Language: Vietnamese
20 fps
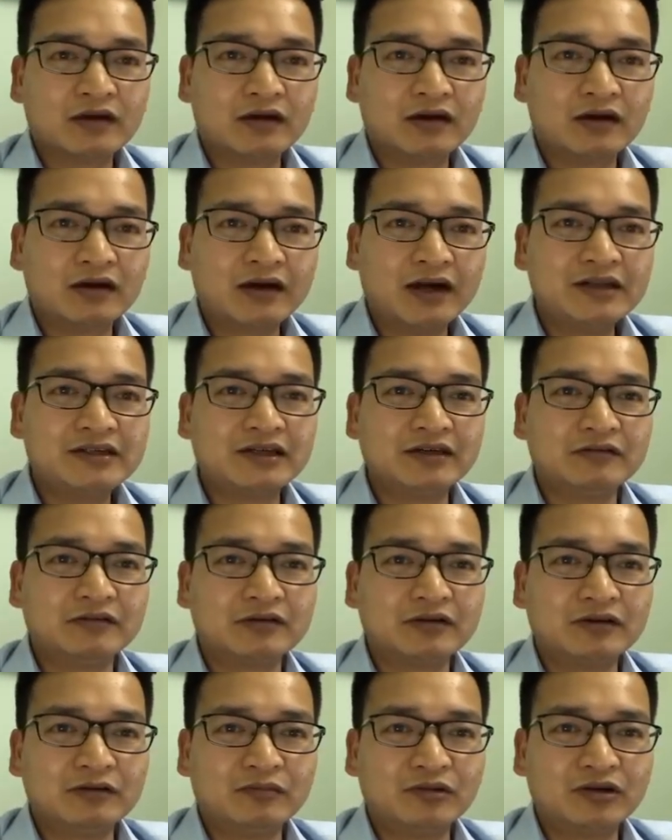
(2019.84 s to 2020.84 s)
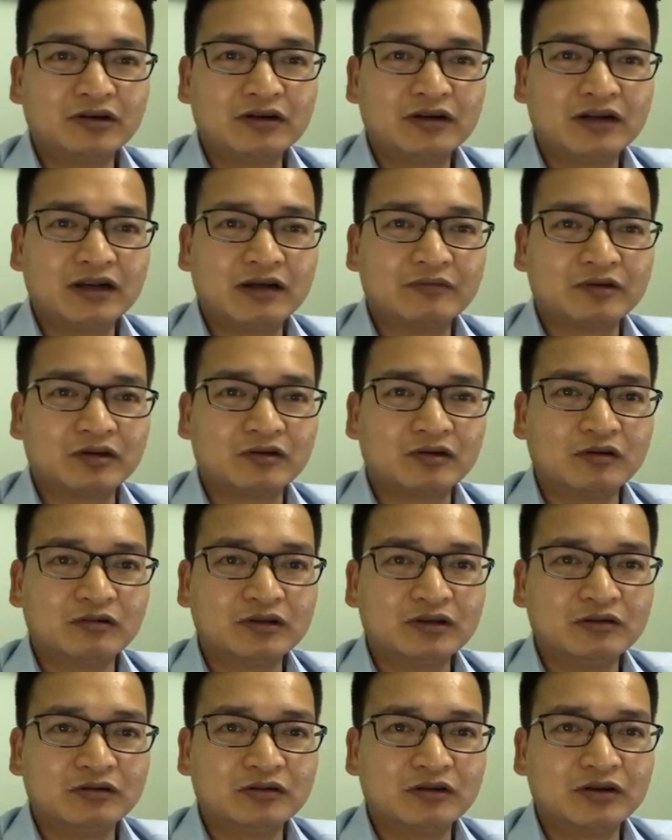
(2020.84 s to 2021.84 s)
ờ, catching của tôi môn làm giàu từ đầu
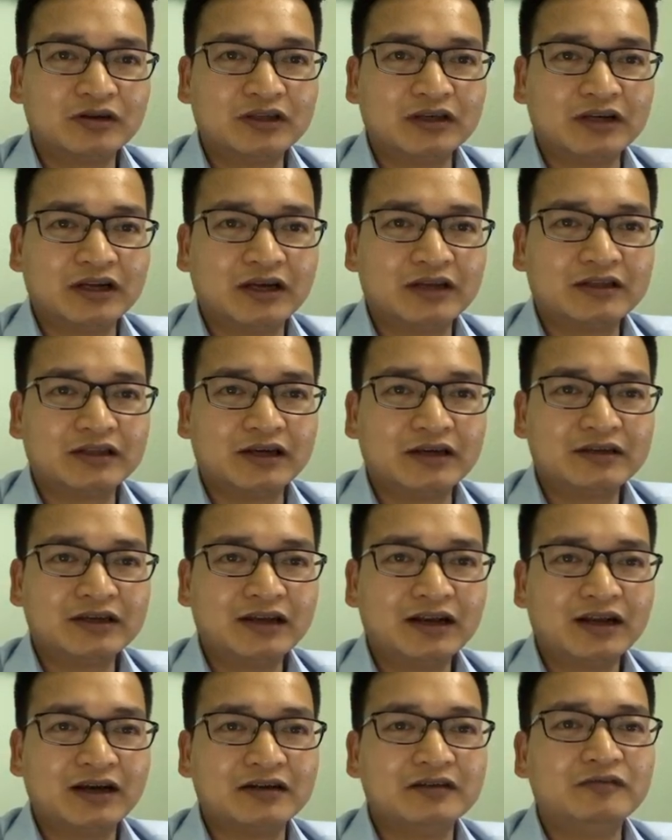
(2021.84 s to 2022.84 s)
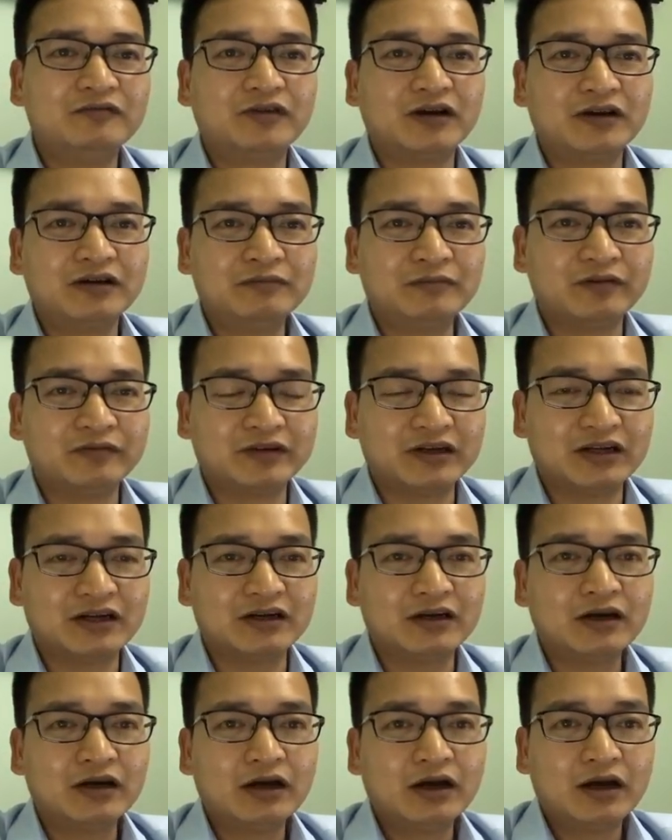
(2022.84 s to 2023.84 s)
tư của tôi thì lại thấy rất là hưng phấn bởi vì là